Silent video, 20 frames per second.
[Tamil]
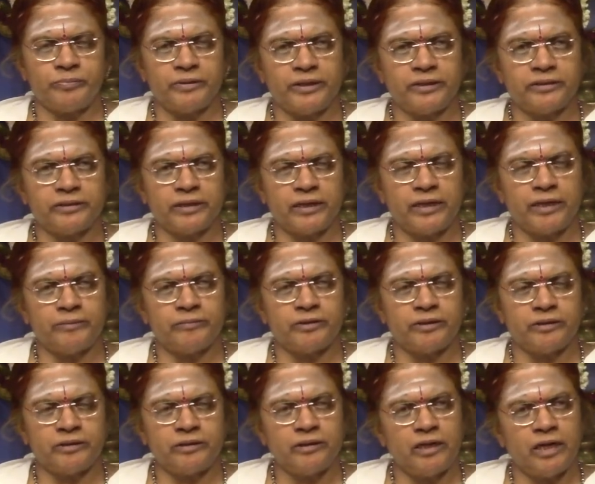பேசலை
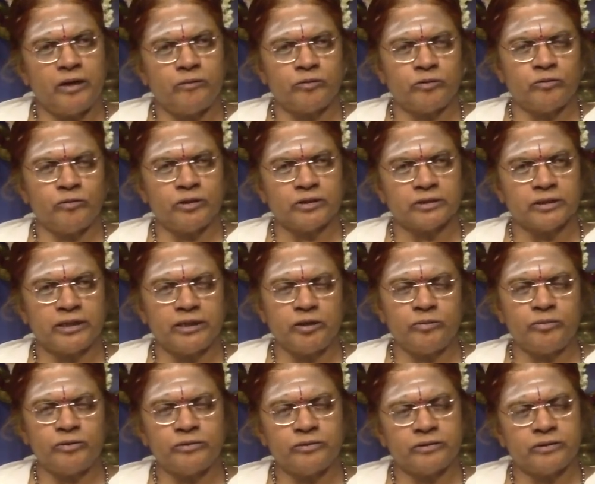அப்படின்ட்டு நான் அவர் கூட சண்டை
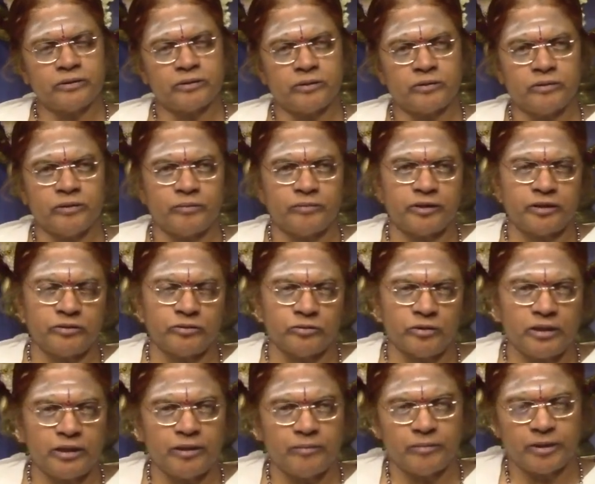போட்டுக்கிட்டு இருக்கணும் அப்படின்னு
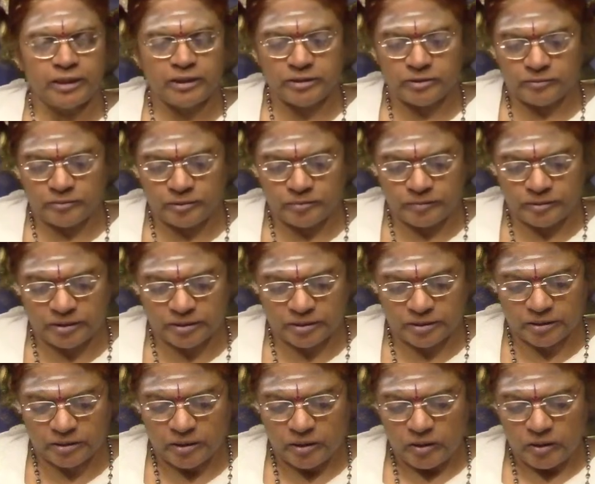சொல்லி என் மனசு விரும்பிச்சு